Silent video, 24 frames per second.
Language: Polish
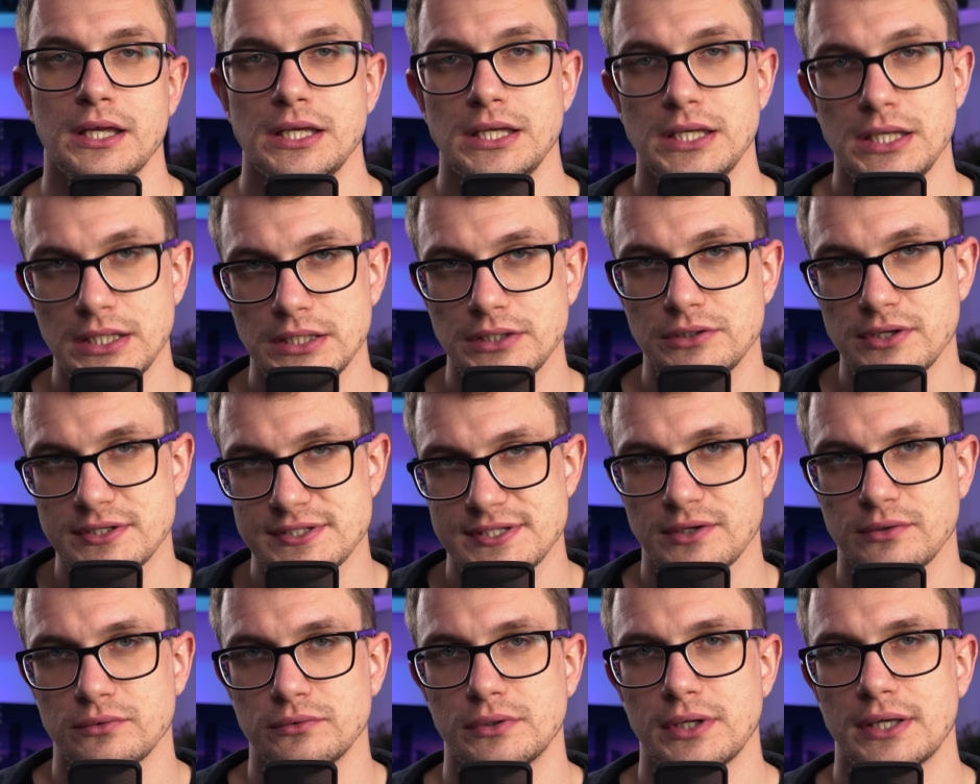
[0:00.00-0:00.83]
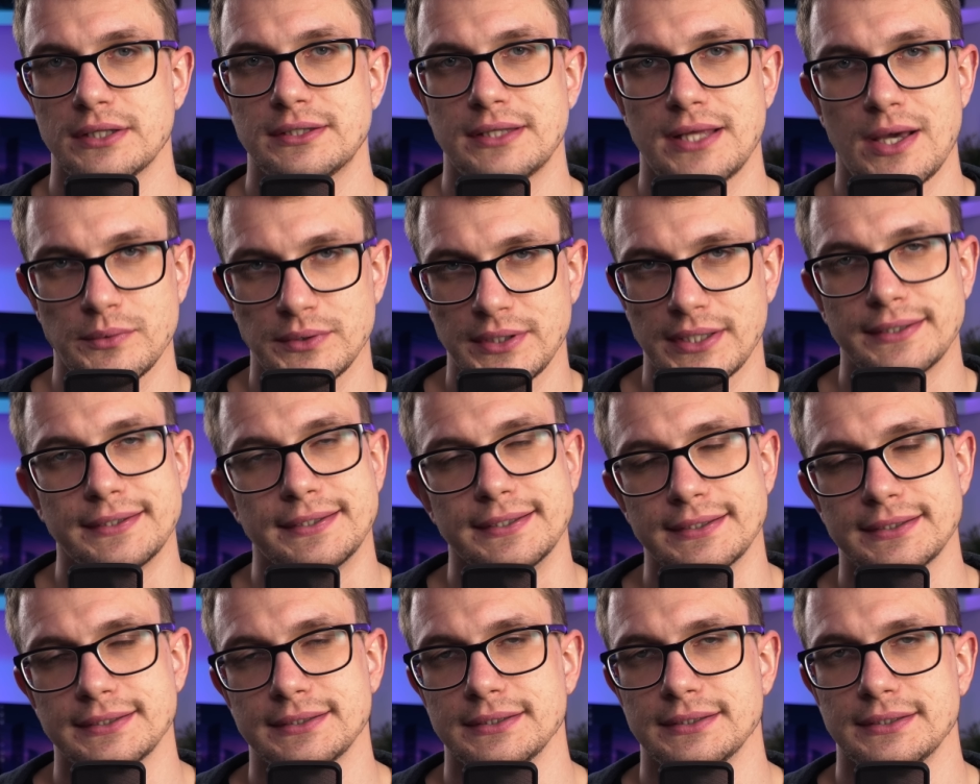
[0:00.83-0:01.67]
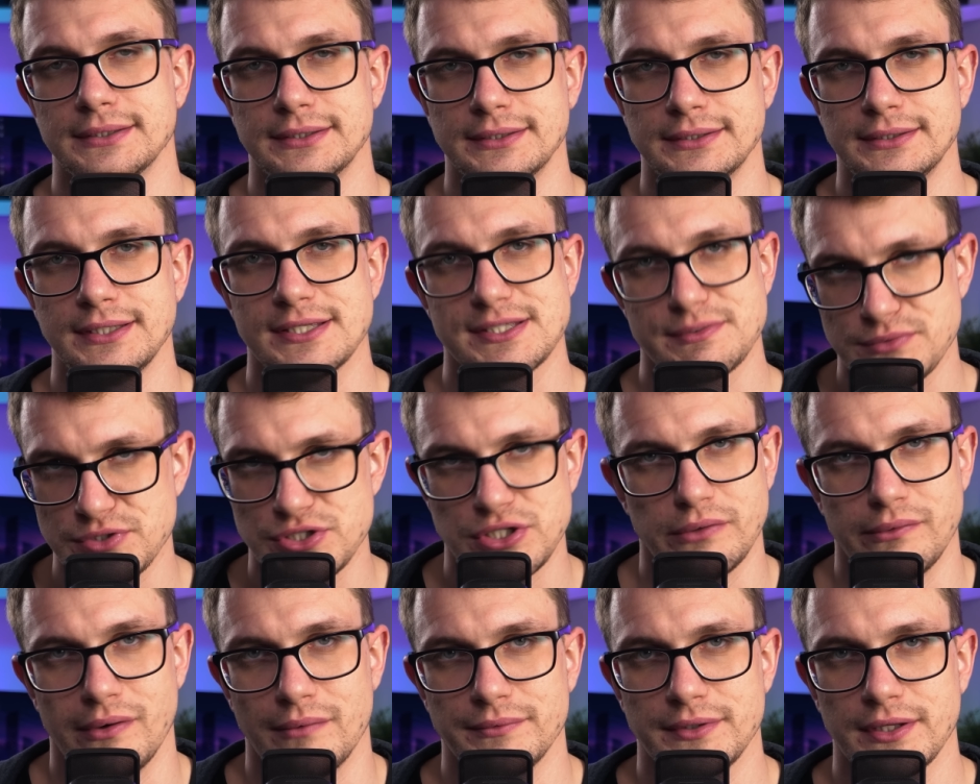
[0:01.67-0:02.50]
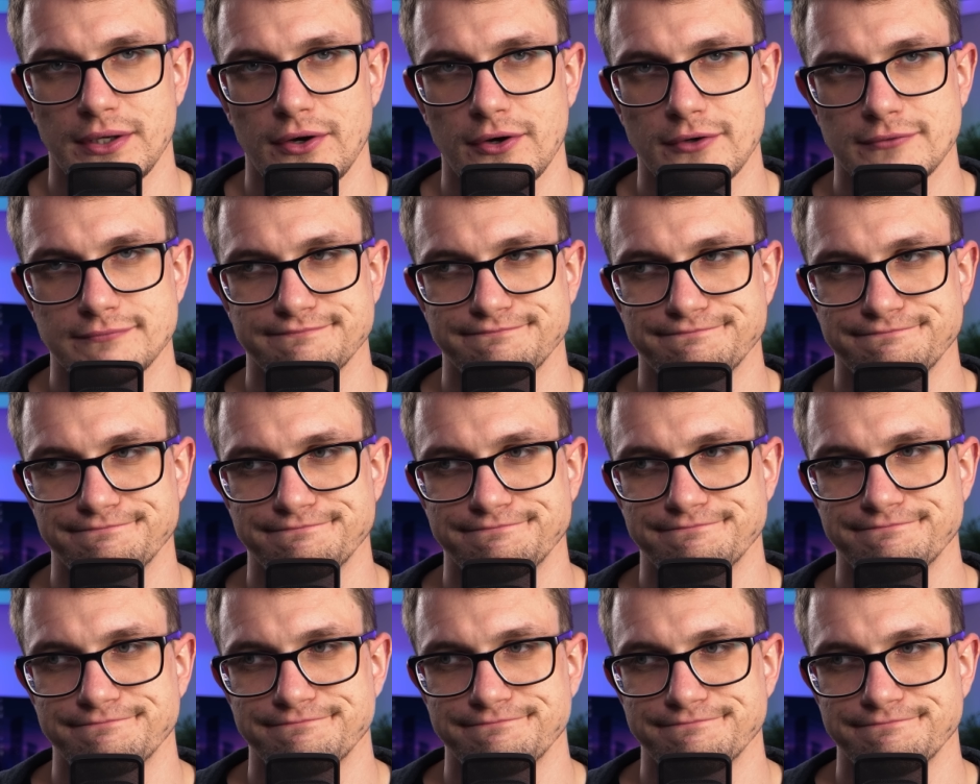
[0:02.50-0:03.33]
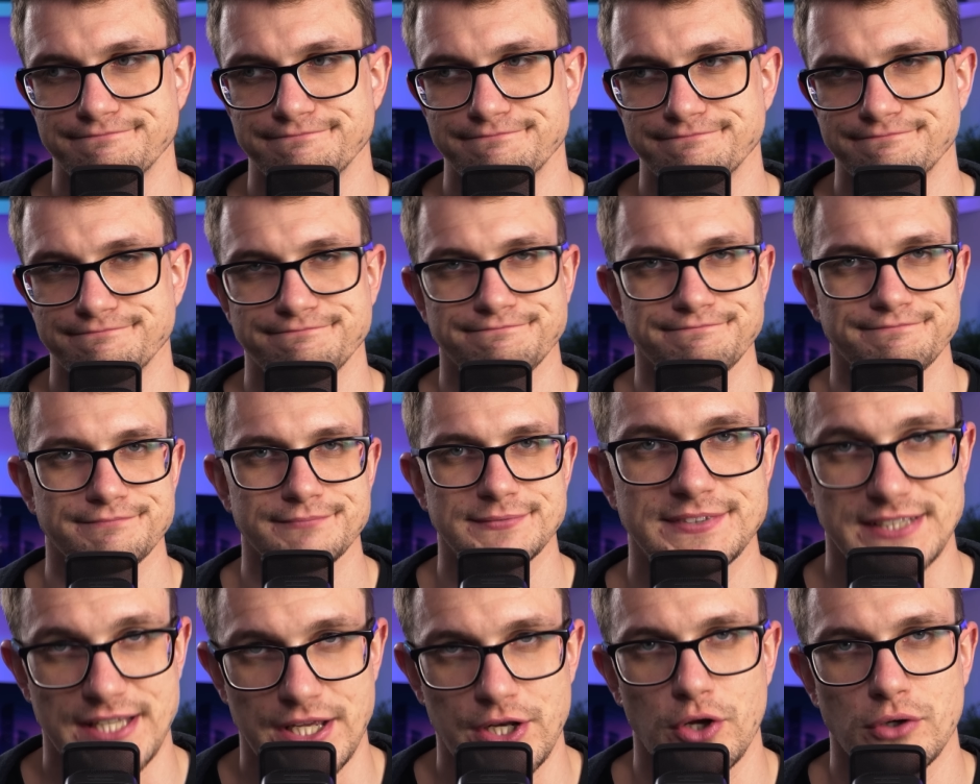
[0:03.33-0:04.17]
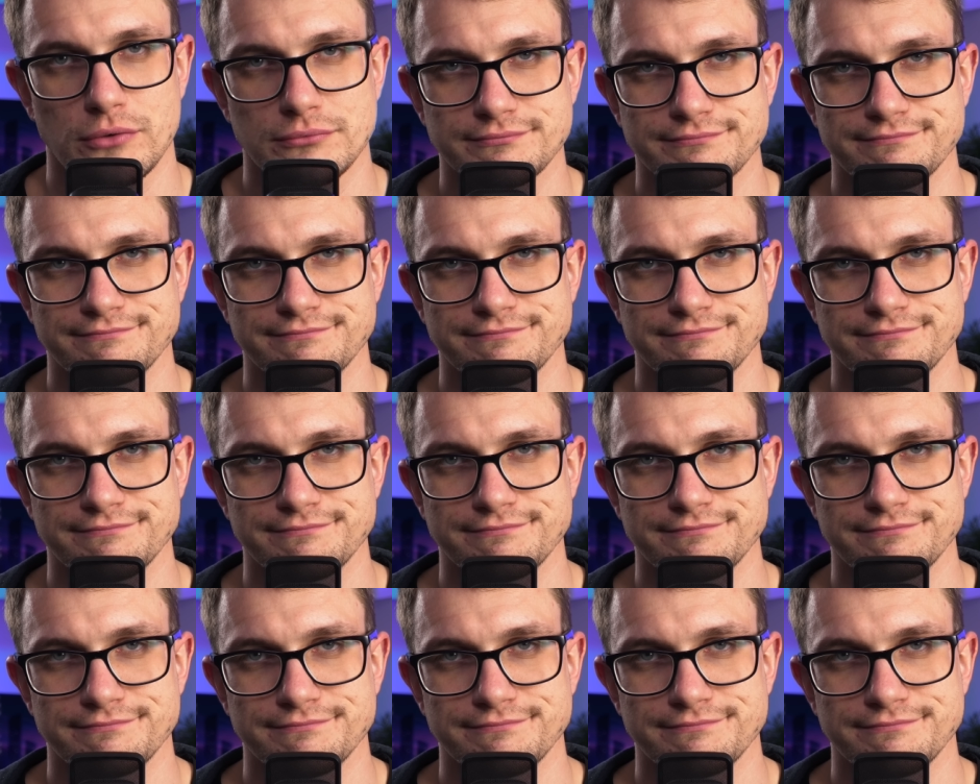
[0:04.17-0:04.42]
I to jest akurat autentyk, y, nie zmyśliłem tego. Serio.